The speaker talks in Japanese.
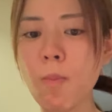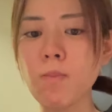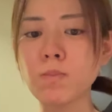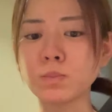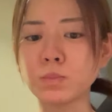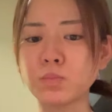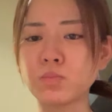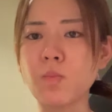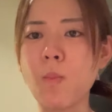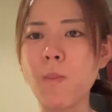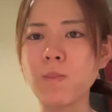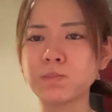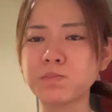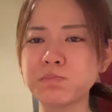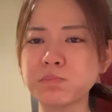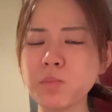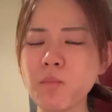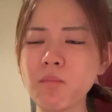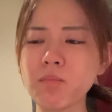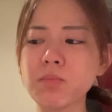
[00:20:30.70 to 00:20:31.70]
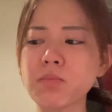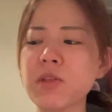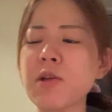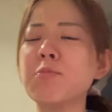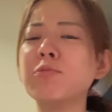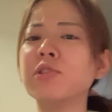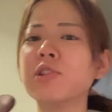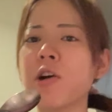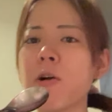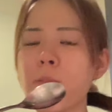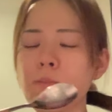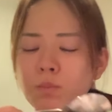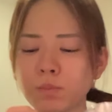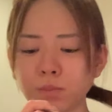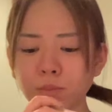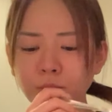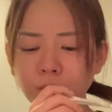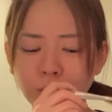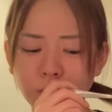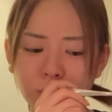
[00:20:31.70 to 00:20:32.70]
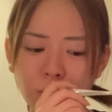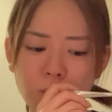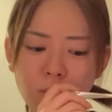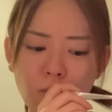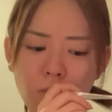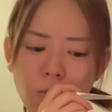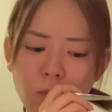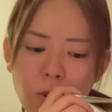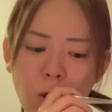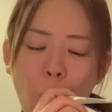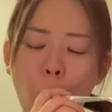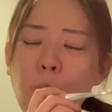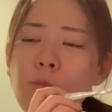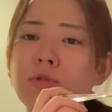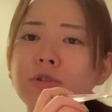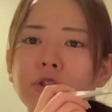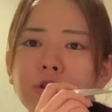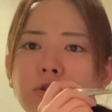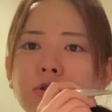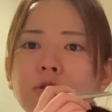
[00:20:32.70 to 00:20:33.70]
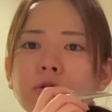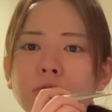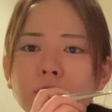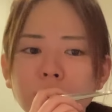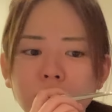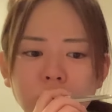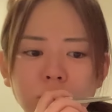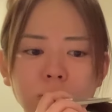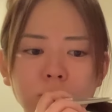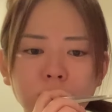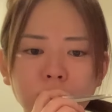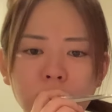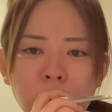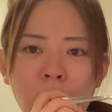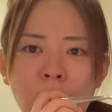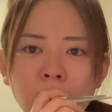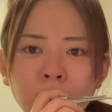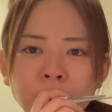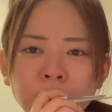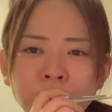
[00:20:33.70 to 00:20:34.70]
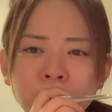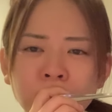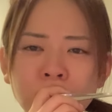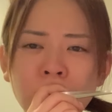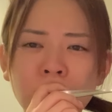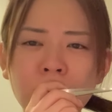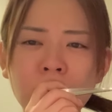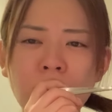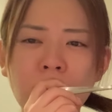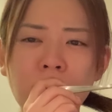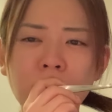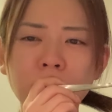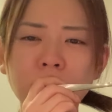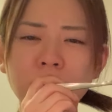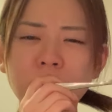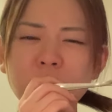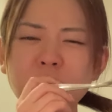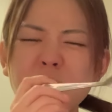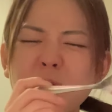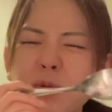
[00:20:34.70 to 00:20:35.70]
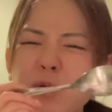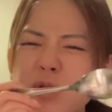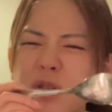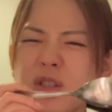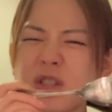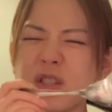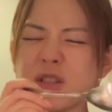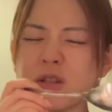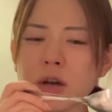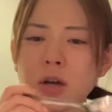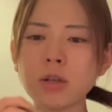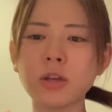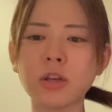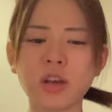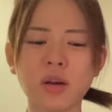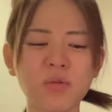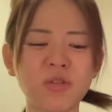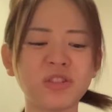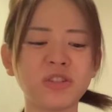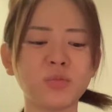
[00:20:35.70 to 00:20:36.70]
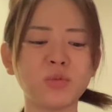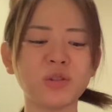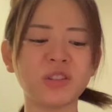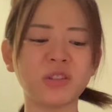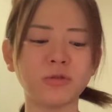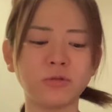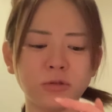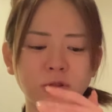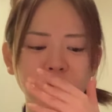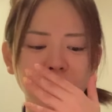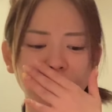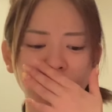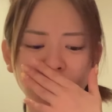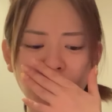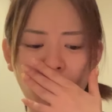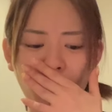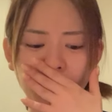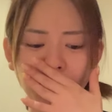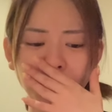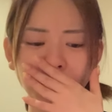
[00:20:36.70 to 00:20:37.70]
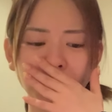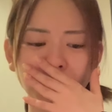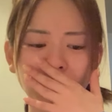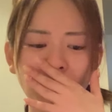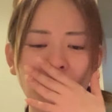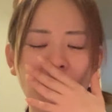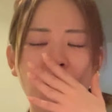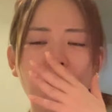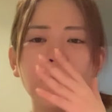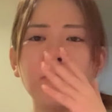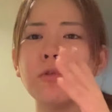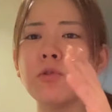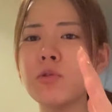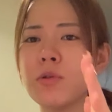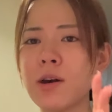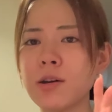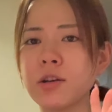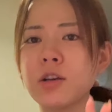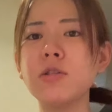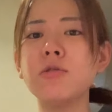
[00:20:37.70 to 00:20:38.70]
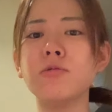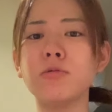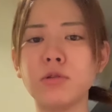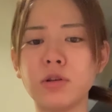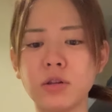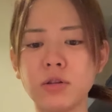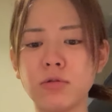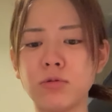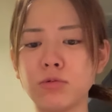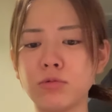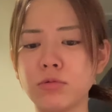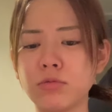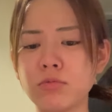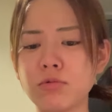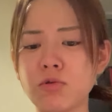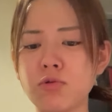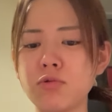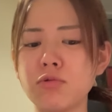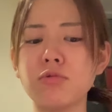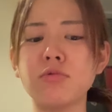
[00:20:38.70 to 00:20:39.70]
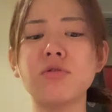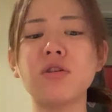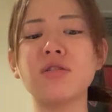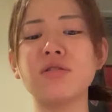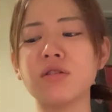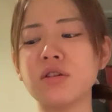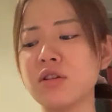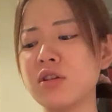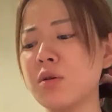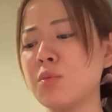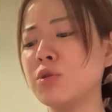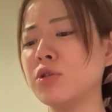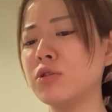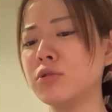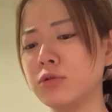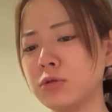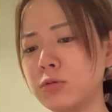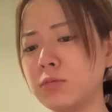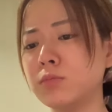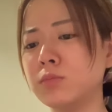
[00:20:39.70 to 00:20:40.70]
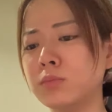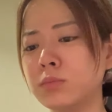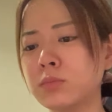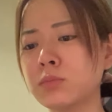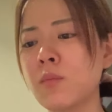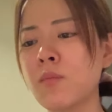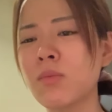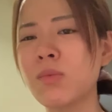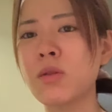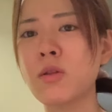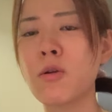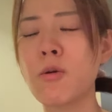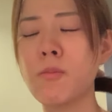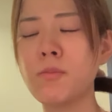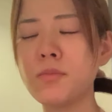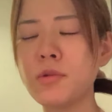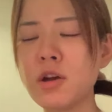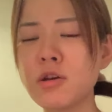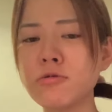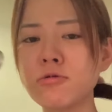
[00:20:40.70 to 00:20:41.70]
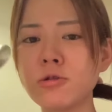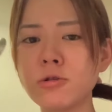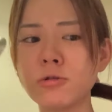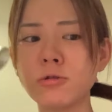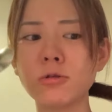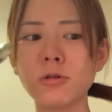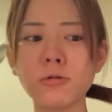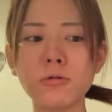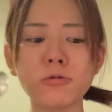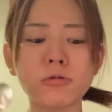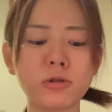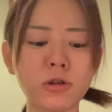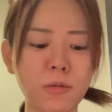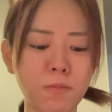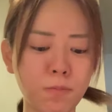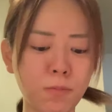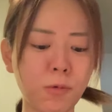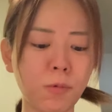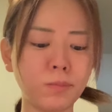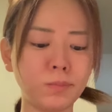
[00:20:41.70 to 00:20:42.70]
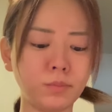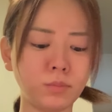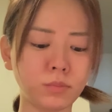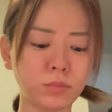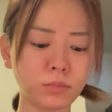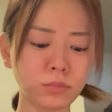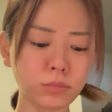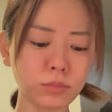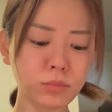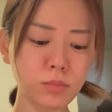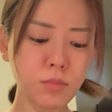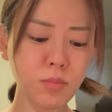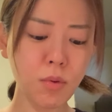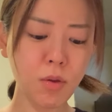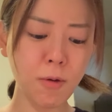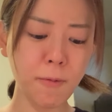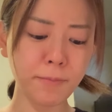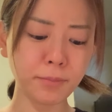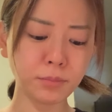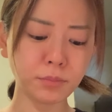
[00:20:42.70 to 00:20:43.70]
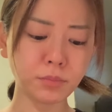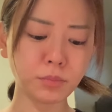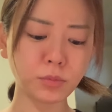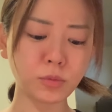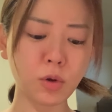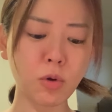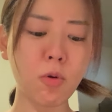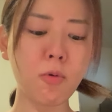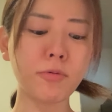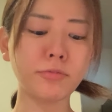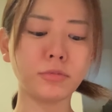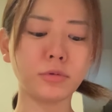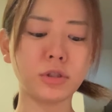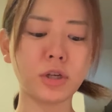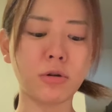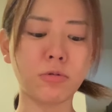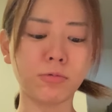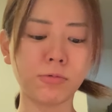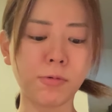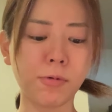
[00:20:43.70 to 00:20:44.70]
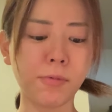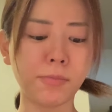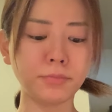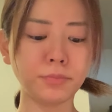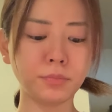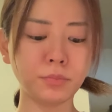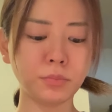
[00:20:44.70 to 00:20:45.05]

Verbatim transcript: うんでもさ面白いことにすごい美味しいなって食べ始めたのもう飽きるんだよねこのコーン単体で食べてるとなんで次のステップコーンちゃんを